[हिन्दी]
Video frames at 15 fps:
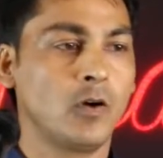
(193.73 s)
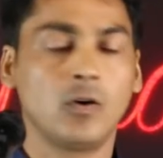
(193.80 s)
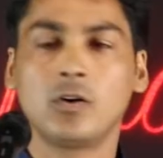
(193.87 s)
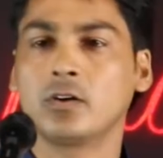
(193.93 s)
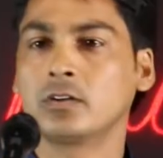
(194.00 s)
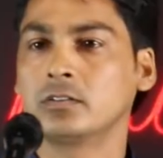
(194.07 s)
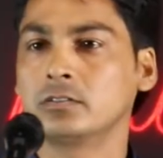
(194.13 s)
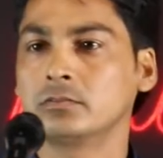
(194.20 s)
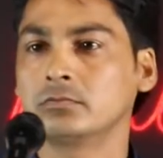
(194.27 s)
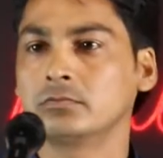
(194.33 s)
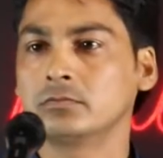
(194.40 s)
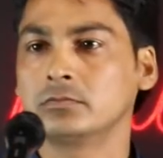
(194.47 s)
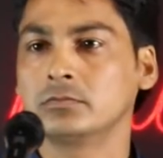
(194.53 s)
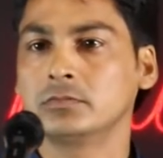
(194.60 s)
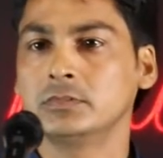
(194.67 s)
और
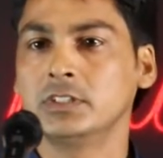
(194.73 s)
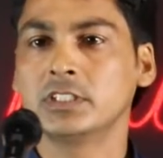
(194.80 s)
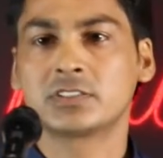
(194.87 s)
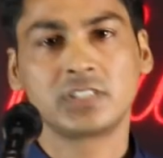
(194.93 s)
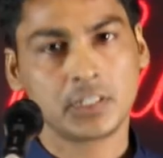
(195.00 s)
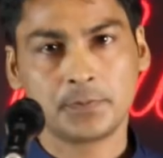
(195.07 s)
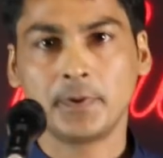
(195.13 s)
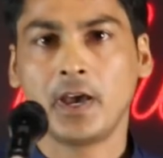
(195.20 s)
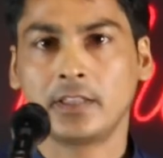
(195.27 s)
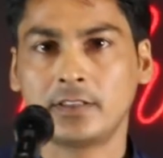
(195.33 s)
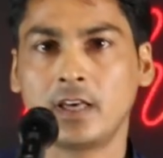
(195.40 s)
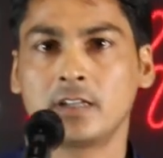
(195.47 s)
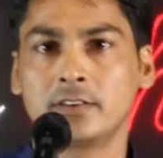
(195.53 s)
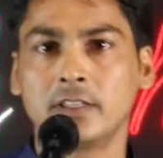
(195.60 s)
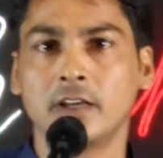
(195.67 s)
ये सच पे
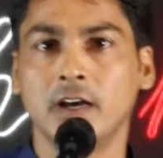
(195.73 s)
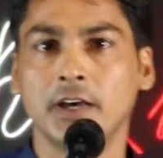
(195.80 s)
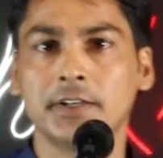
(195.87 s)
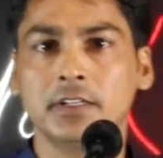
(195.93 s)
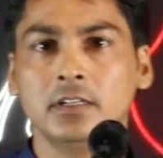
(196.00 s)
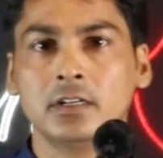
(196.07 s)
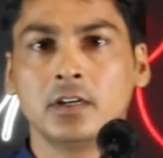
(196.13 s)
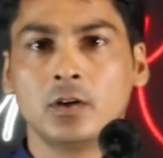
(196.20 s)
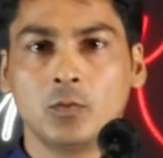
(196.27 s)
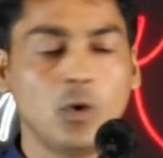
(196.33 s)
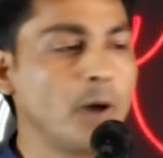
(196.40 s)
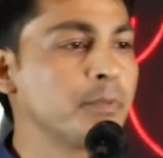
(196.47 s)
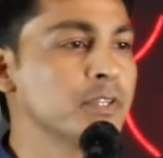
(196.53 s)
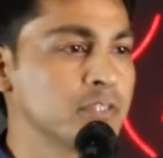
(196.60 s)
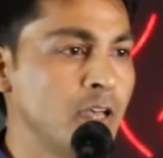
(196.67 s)
आधारित है कहानी वो
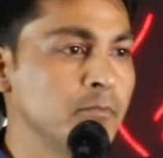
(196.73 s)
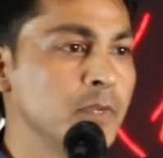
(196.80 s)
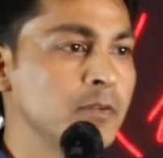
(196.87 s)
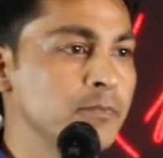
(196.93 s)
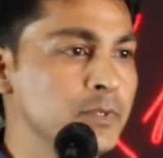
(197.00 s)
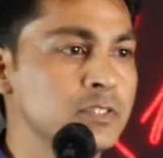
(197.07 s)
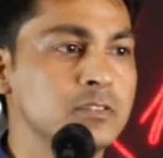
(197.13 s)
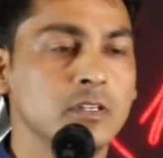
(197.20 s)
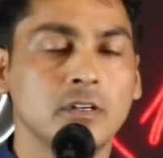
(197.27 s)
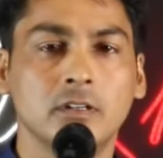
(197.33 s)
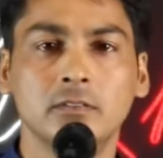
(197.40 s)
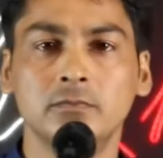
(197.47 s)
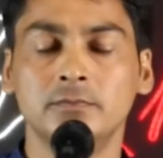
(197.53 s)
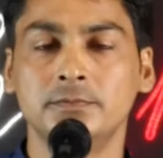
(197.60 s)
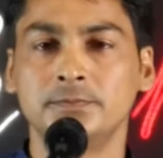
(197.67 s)
आपके सामने मैं पेश कर रहा
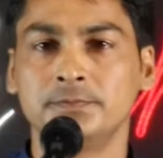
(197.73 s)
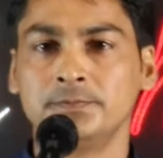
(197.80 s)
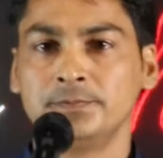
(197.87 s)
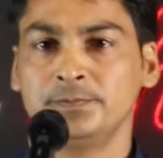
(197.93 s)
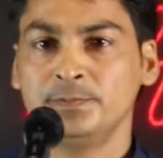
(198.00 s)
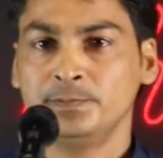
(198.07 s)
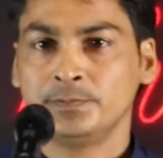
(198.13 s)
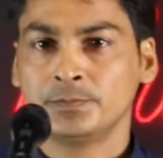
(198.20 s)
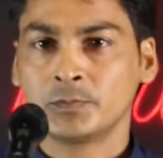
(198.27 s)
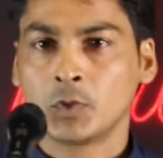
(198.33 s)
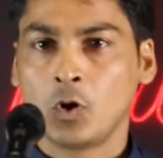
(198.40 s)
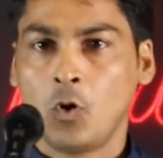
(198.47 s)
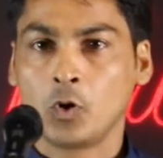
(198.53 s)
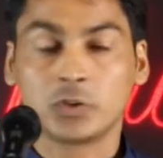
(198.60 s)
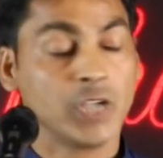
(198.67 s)
हूँ
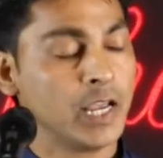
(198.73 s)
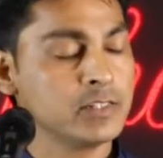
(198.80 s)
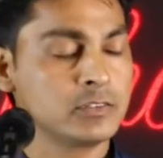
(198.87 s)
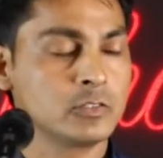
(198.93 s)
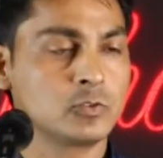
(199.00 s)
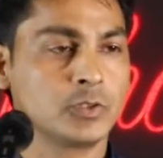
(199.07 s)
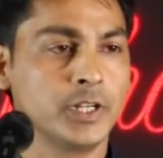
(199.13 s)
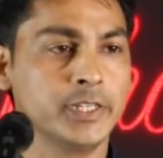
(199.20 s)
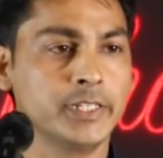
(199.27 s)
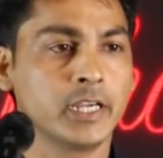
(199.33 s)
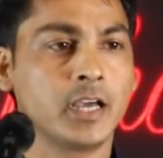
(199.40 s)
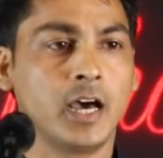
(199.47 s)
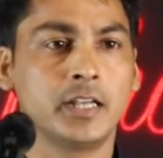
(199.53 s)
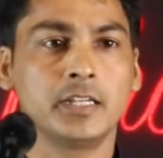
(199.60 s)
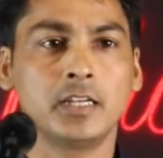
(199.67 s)
और ध्यान से सुना ये
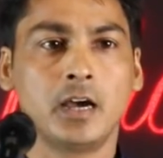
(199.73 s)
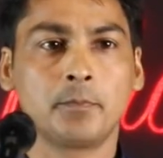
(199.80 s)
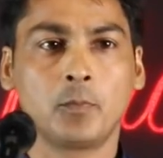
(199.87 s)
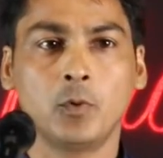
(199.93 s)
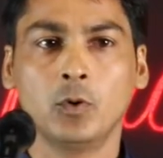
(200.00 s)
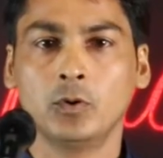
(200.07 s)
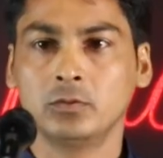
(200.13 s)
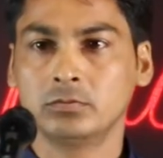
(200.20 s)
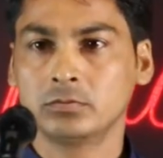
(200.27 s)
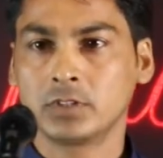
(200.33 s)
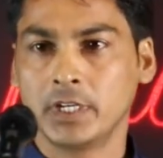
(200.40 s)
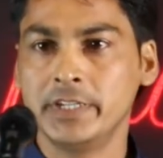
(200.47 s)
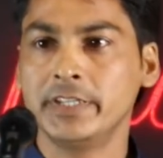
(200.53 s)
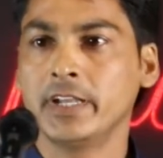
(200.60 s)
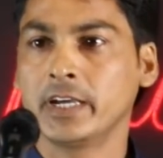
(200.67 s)
कहानी आपको
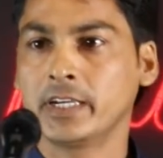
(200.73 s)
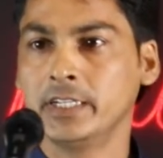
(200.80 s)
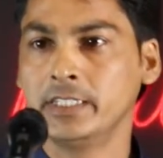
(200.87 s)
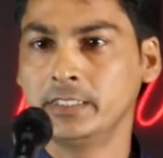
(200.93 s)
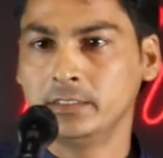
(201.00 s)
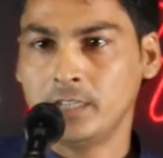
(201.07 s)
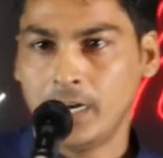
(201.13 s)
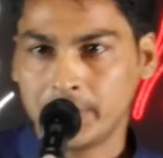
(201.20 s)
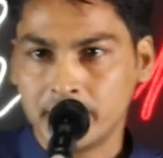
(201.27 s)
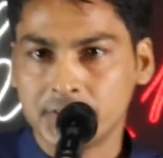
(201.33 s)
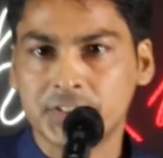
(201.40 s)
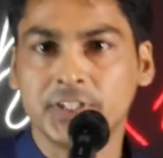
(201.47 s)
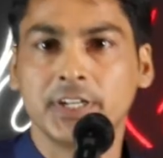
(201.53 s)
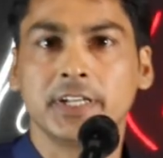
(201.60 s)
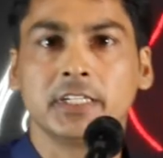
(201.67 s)
कहीं ना कहीं
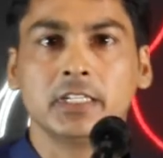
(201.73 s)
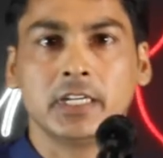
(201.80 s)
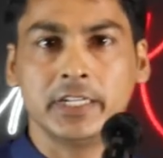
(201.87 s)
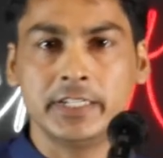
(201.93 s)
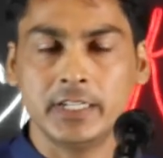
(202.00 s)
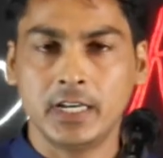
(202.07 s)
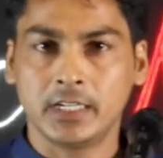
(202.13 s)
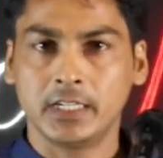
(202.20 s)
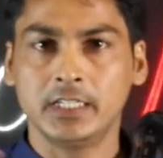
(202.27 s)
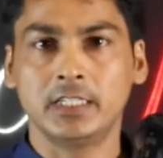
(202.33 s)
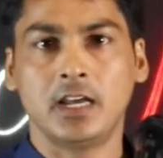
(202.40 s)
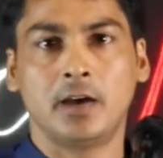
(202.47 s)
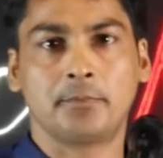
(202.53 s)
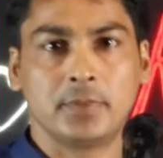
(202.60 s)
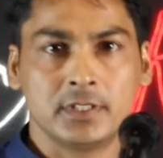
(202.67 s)
अटैच करेगी कहीं ना कहीं
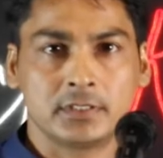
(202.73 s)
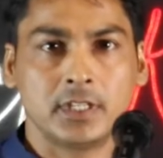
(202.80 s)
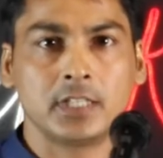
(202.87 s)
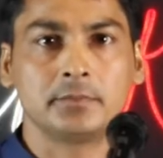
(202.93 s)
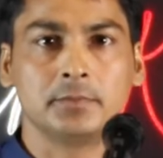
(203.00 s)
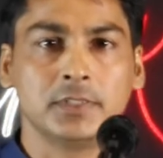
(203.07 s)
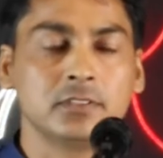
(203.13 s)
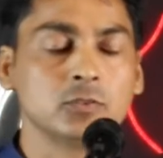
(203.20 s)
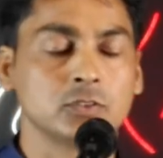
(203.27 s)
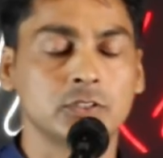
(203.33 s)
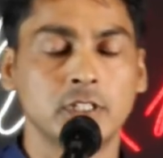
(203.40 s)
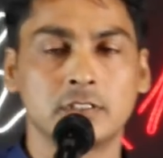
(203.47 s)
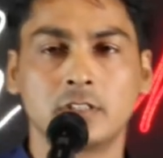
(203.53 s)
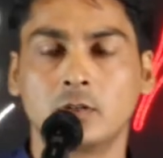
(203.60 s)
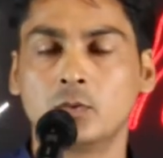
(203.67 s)
आपके साथ भी कुछ
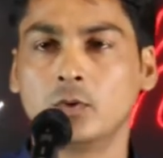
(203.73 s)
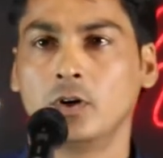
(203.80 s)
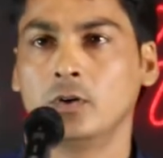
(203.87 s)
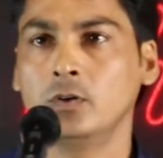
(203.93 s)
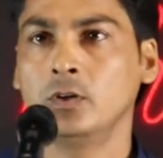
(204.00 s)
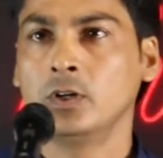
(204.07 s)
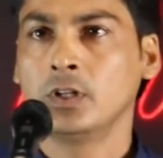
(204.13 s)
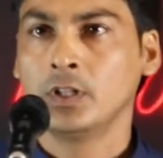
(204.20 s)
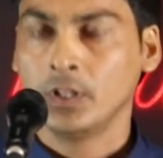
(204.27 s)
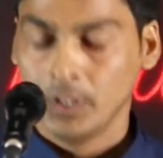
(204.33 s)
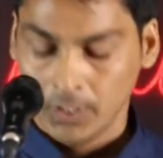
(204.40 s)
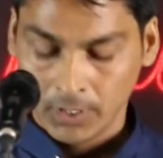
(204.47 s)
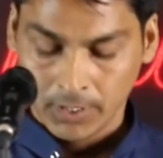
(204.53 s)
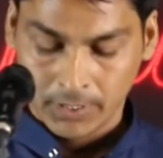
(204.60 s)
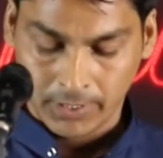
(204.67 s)
ऐसा हुआ हो
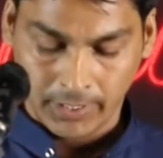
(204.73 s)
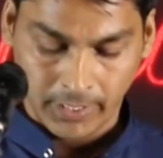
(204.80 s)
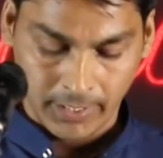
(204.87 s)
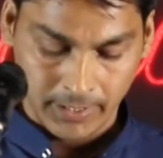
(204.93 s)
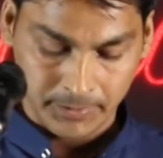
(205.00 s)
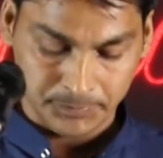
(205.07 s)
कि